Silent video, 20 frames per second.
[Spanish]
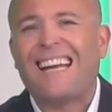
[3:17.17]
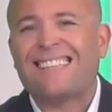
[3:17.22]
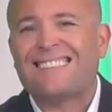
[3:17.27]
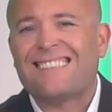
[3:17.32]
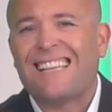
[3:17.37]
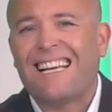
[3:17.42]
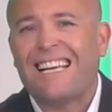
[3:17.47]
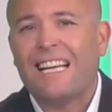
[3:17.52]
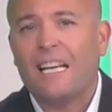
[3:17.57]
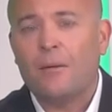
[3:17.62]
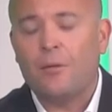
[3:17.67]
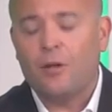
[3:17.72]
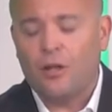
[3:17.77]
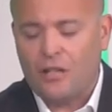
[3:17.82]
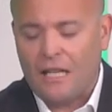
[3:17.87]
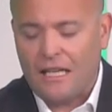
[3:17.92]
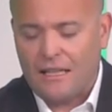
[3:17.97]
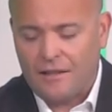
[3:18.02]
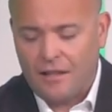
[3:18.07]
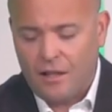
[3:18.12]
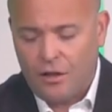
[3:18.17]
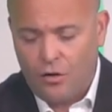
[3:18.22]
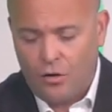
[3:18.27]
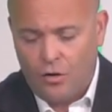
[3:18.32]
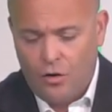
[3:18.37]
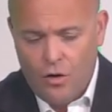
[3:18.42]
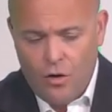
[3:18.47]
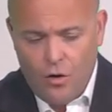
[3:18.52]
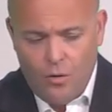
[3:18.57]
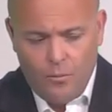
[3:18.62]
ese equilibrio
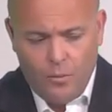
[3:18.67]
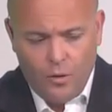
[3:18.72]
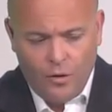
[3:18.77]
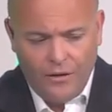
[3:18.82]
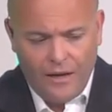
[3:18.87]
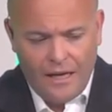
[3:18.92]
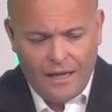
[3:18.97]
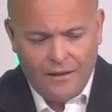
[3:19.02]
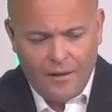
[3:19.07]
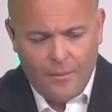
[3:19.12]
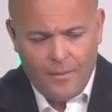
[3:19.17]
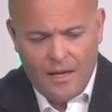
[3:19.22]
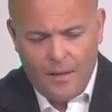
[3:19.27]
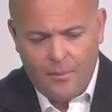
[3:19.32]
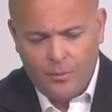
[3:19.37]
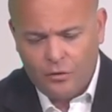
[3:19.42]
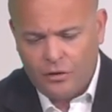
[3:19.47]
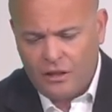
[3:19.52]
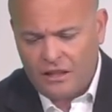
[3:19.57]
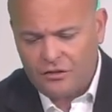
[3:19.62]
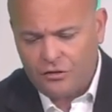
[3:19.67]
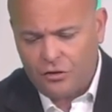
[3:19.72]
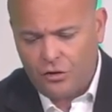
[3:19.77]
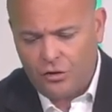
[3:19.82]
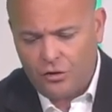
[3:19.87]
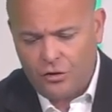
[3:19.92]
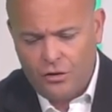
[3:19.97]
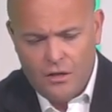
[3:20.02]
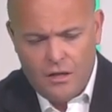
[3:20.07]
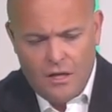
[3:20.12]
táctico, por delante media punta
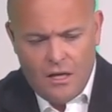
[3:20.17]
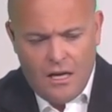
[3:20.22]
Soro,